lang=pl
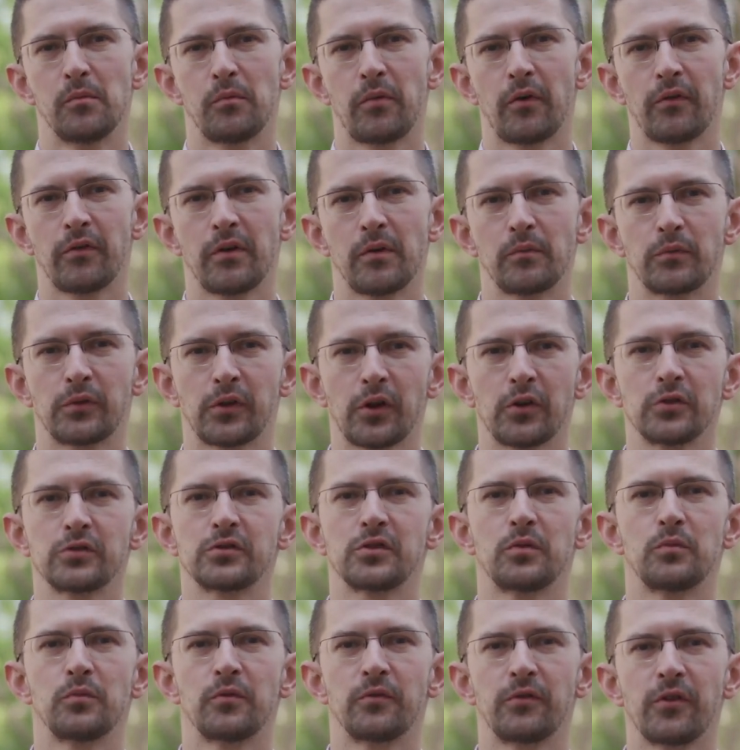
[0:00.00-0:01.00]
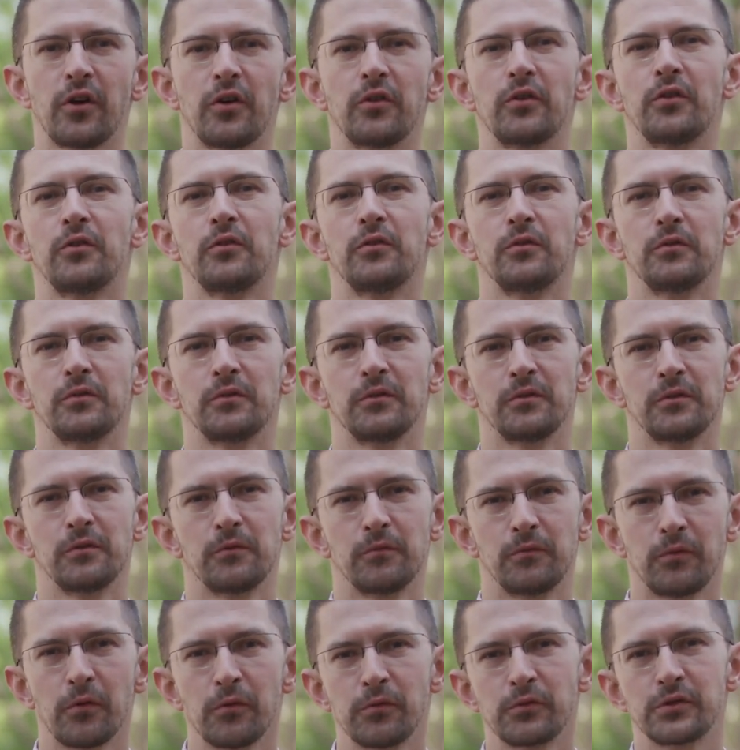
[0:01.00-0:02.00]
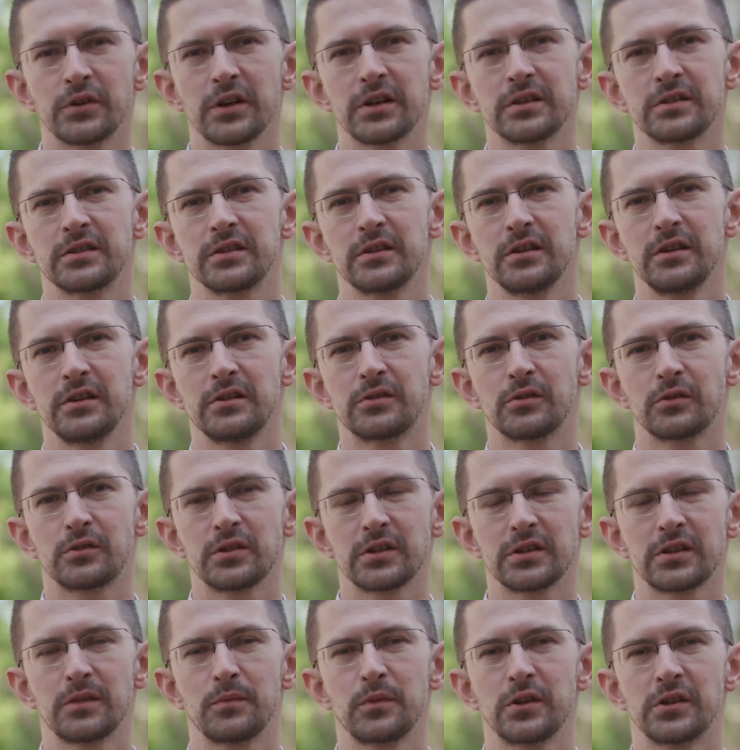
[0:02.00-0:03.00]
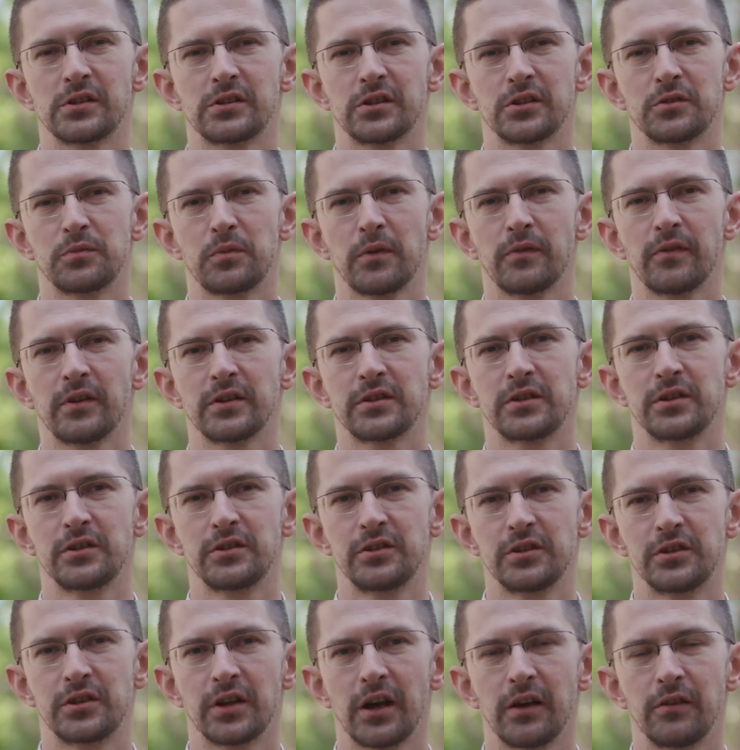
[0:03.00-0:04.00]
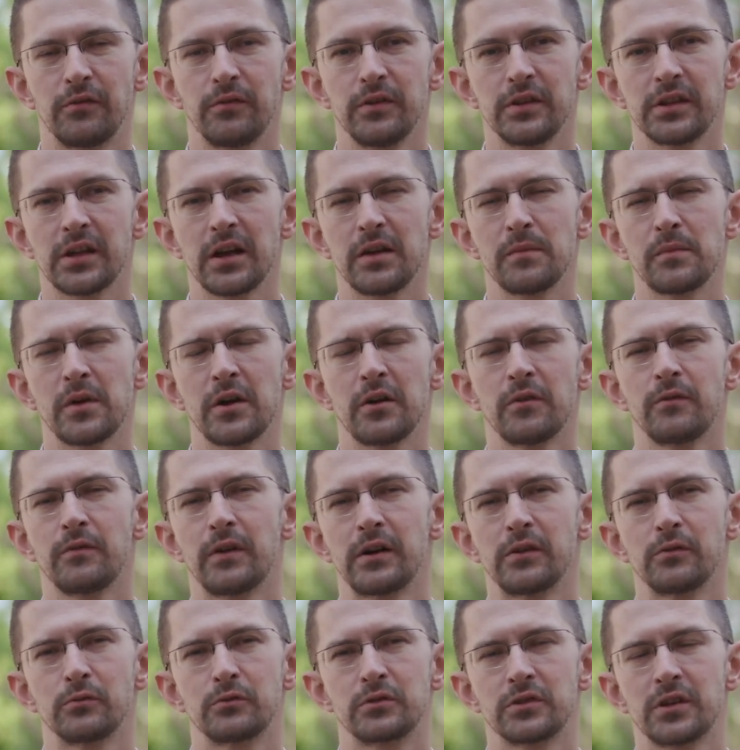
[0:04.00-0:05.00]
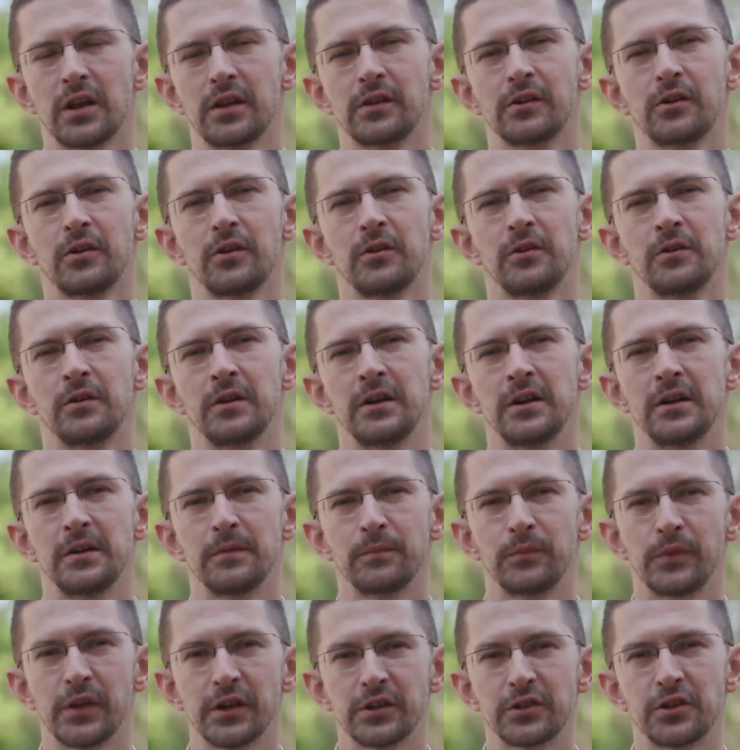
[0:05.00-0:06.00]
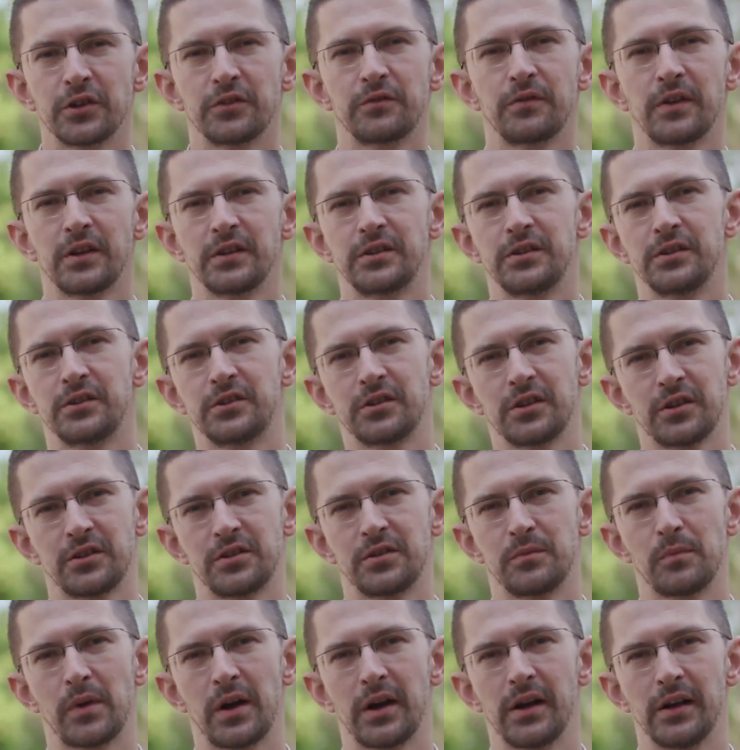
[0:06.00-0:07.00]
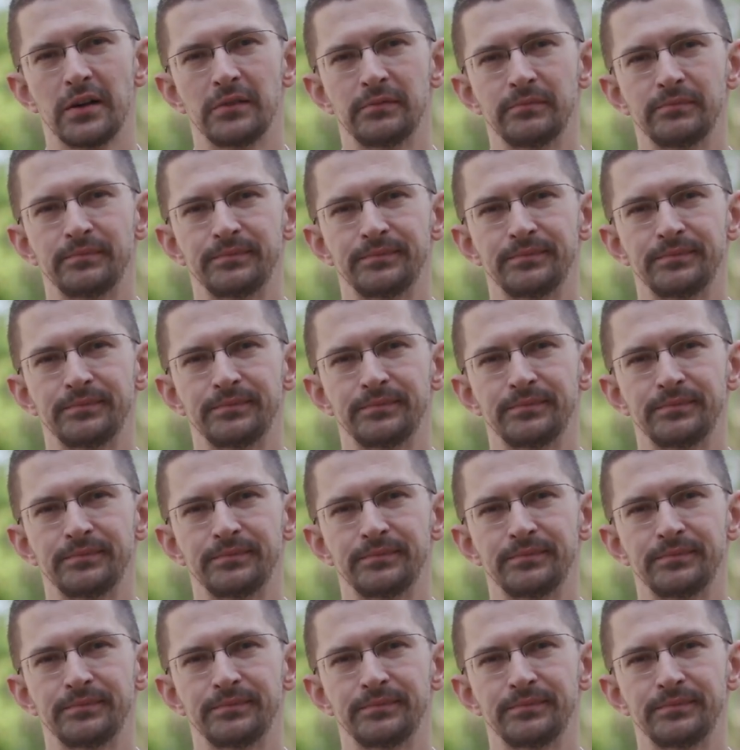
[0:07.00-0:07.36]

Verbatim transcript: powiem to, co mówiono wówczas i co czasem jeszcze śpiewa się dzisiaj. Witaj Majowa Jutrzenko, niech się święci 3 maja.